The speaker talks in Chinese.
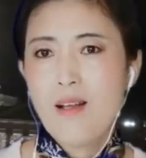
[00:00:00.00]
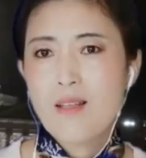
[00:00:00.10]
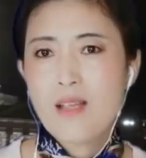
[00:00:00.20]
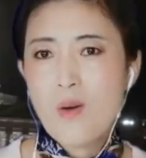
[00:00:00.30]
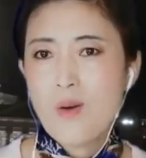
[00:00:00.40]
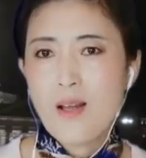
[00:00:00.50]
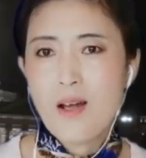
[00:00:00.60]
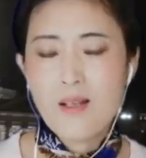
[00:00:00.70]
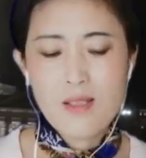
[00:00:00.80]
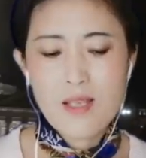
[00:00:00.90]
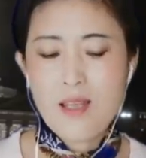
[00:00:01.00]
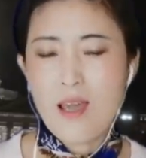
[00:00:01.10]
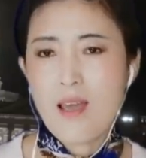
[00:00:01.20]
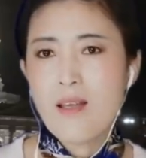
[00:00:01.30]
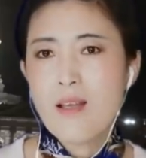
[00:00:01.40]
结果呢，今
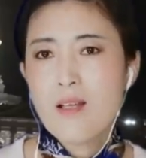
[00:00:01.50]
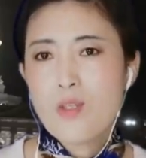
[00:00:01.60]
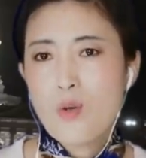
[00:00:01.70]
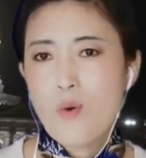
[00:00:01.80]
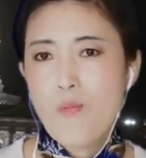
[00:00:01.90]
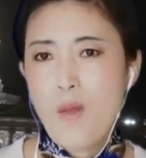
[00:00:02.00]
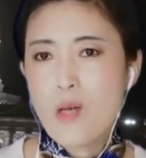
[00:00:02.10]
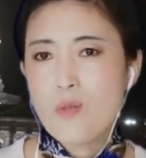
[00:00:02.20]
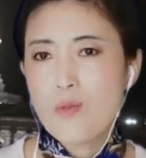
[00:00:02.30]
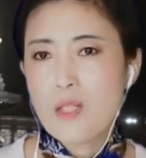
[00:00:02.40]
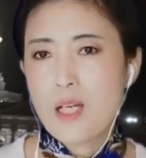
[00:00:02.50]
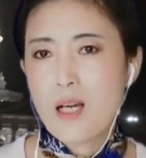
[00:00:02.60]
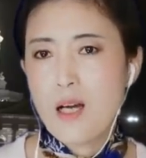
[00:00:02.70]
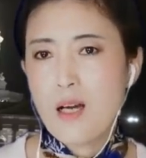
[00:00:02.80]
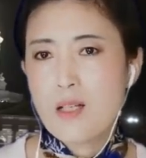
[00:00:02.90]
年就帮助这
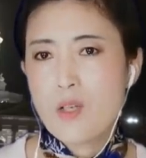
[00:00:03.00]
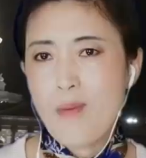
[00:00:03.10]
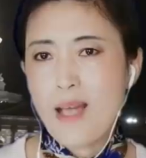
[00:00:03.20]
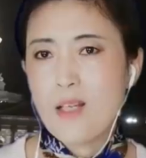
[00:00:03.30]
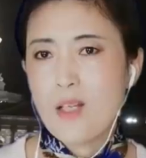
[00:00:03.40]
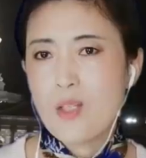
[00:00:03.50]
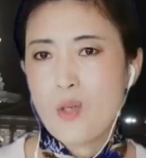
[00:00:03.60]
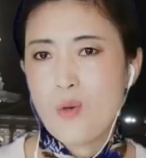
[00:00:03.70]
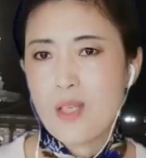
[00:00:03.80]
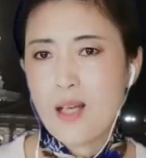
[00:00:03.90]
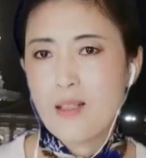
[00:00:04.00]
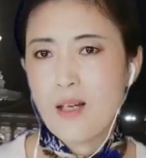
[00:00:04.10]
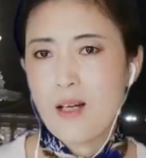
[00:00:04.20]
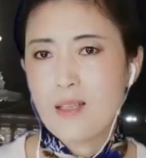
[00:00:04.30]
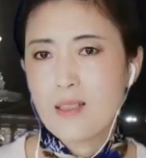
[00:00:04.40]
个 Joe Biden 就赢
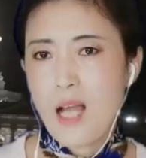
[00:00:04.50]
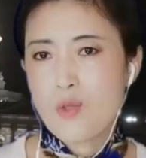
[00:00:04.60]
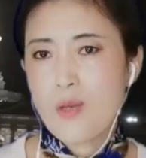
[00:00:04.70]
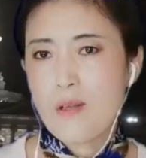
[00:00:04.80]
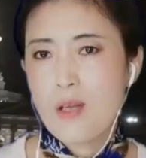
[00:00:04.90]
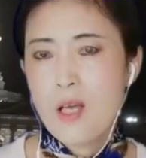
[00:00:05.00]
得了大选。